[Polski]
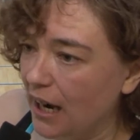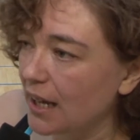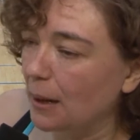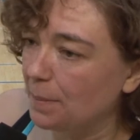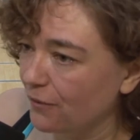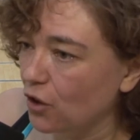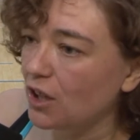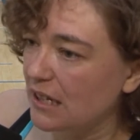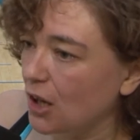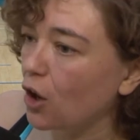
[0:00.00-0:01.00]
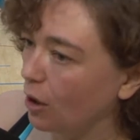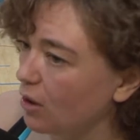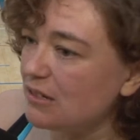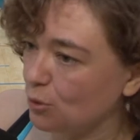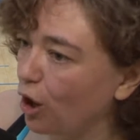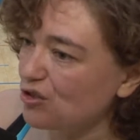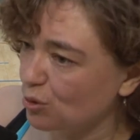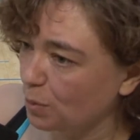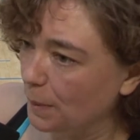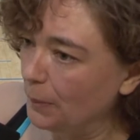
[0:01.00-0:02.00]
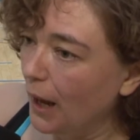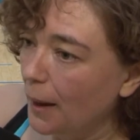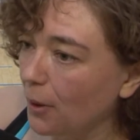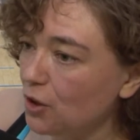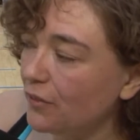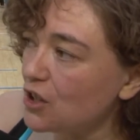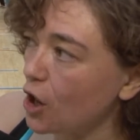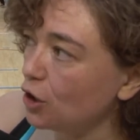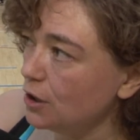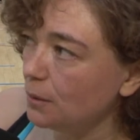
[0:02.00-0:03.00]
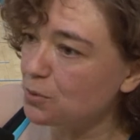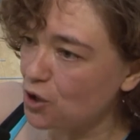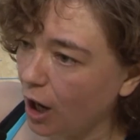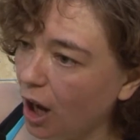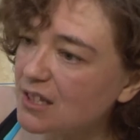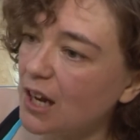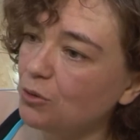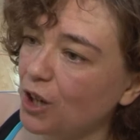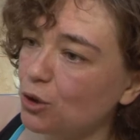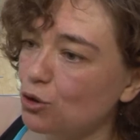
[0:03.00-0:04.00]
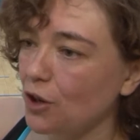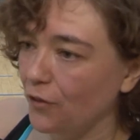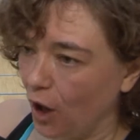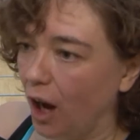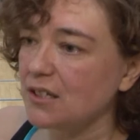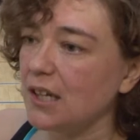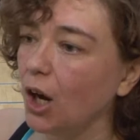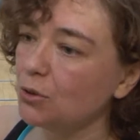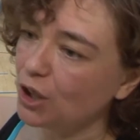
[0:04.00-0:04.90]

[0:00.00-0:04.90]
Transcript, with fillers: ale na pewno jest około 100 osób ponieważ oni przychodzą, niektórzy wychodzą,